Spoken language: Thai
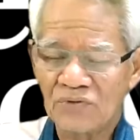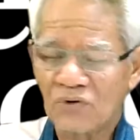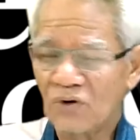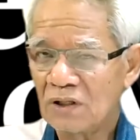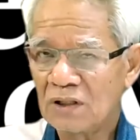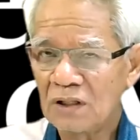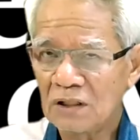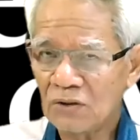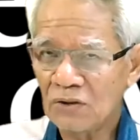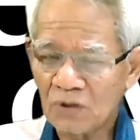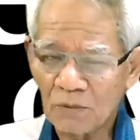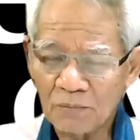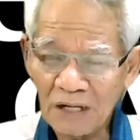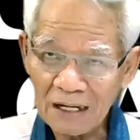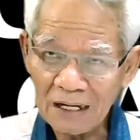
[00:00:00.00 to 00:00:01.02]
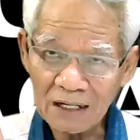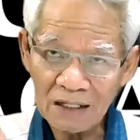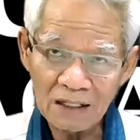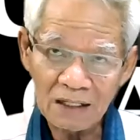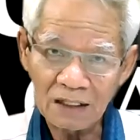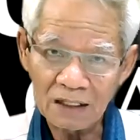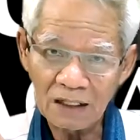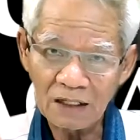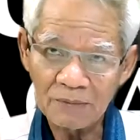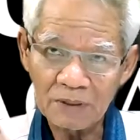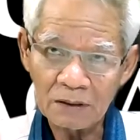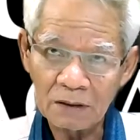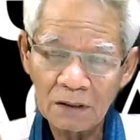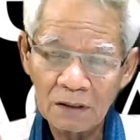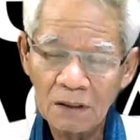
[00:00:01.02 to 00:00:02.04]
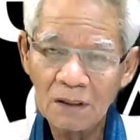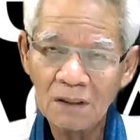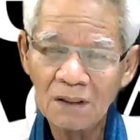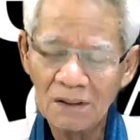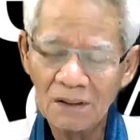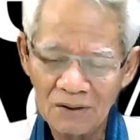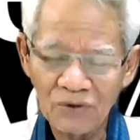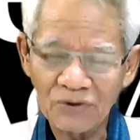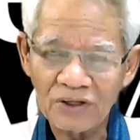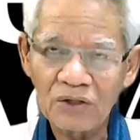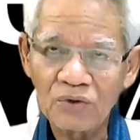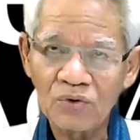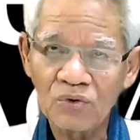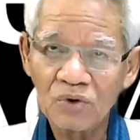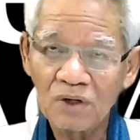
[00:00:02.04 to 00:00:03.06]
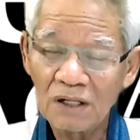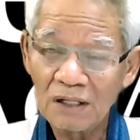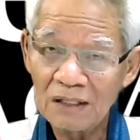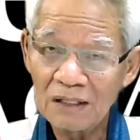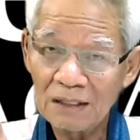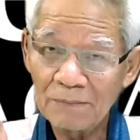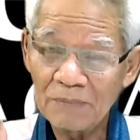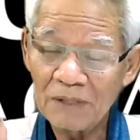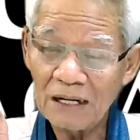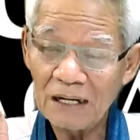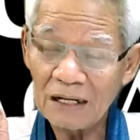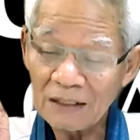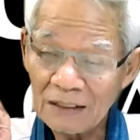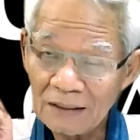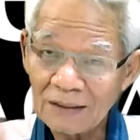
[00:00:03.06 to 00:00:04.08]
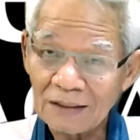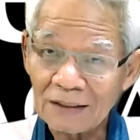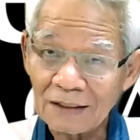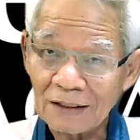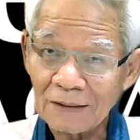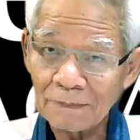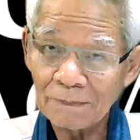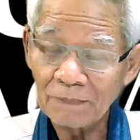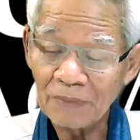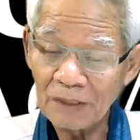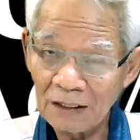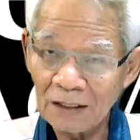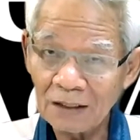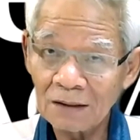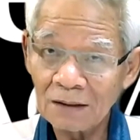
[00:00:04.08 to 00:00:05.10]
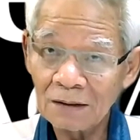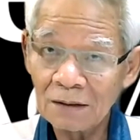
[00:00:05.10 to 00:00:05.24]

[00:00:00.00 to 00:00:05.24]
สองเครื่องนี้ต้องบาลานซ์ให้ให้มัน ลองคิดดู บาลานซ์เครื่องนะครับหนึ่ง